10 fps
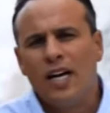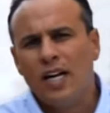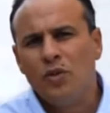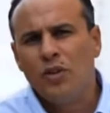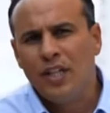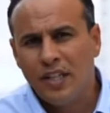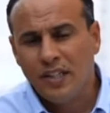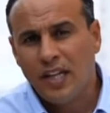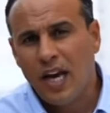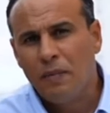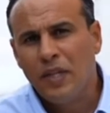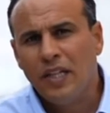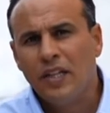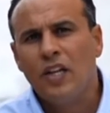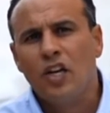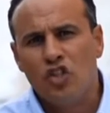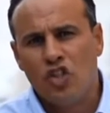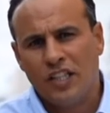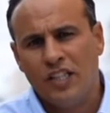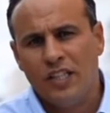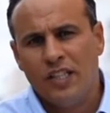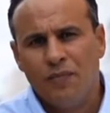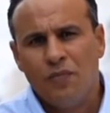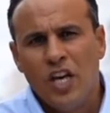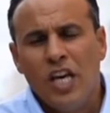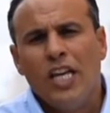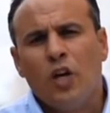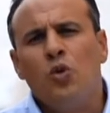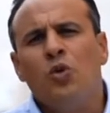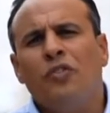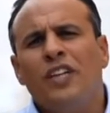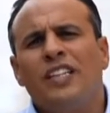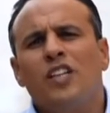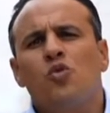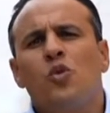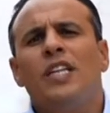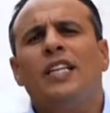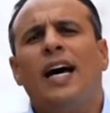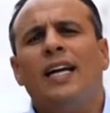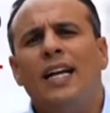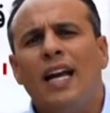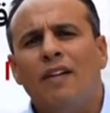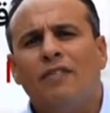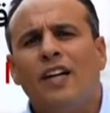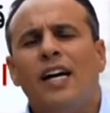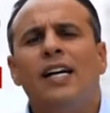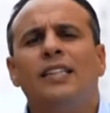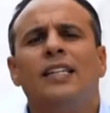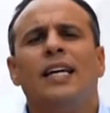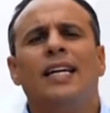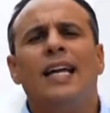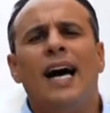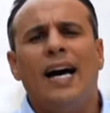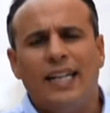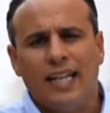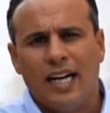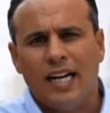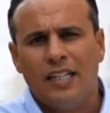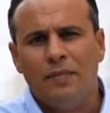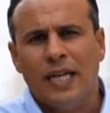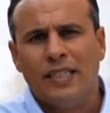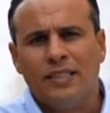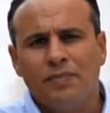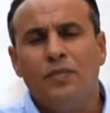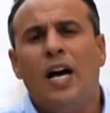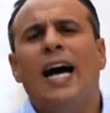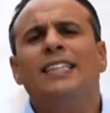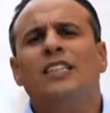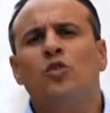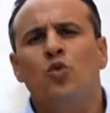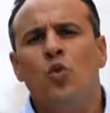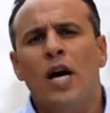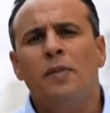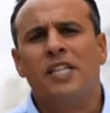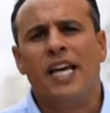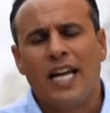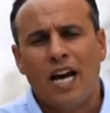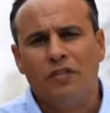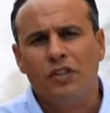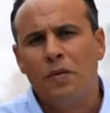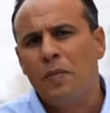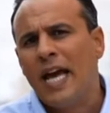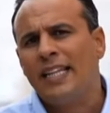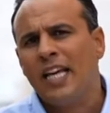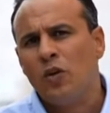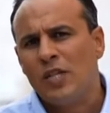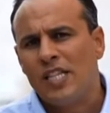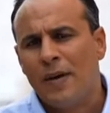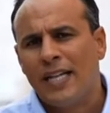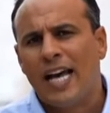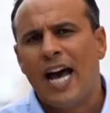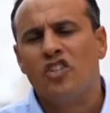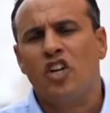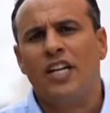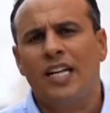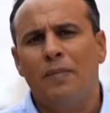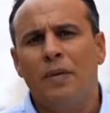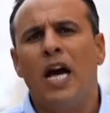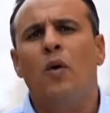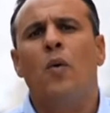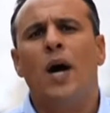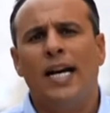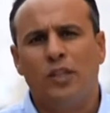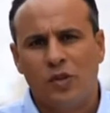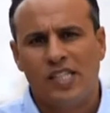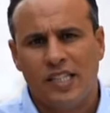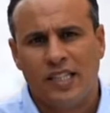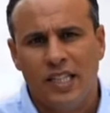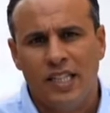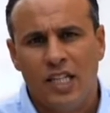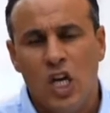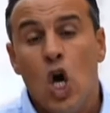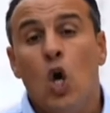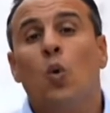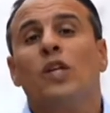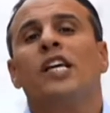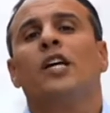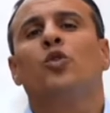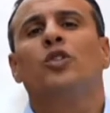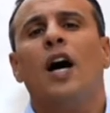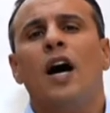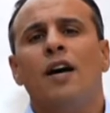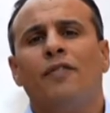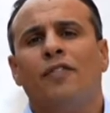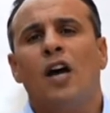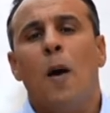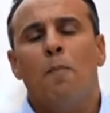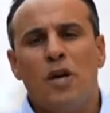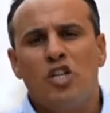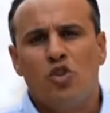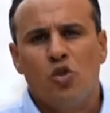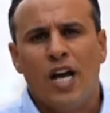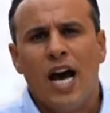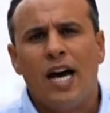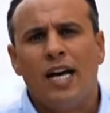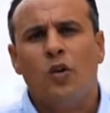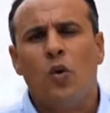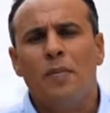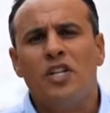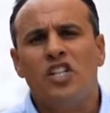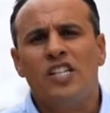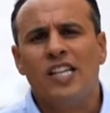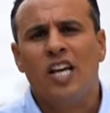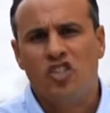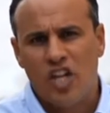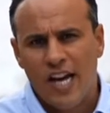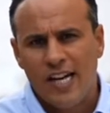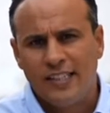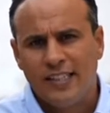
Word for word: قانون انتخابي جديد يكون فيه تصويت على الأفراد لا على القائمات عدد النواب سينخفض من 217 إلى 161 وسيضاف مجلس آخر ومجلس الجهات